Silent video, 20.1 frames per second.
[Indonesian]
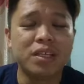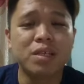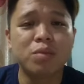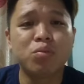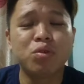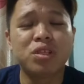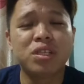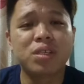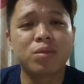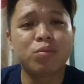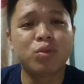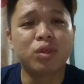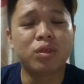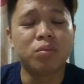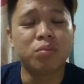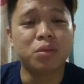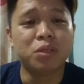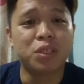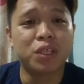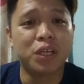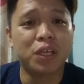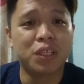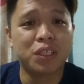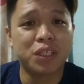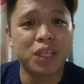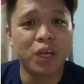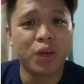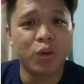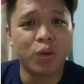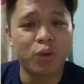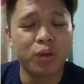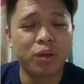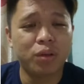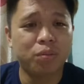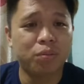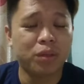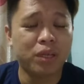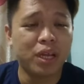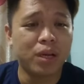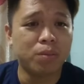disebut-sebut menjadi
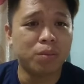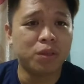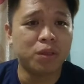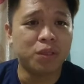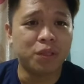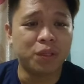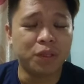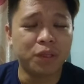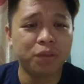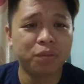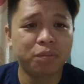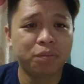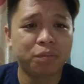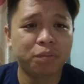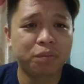calon Perdana Menteri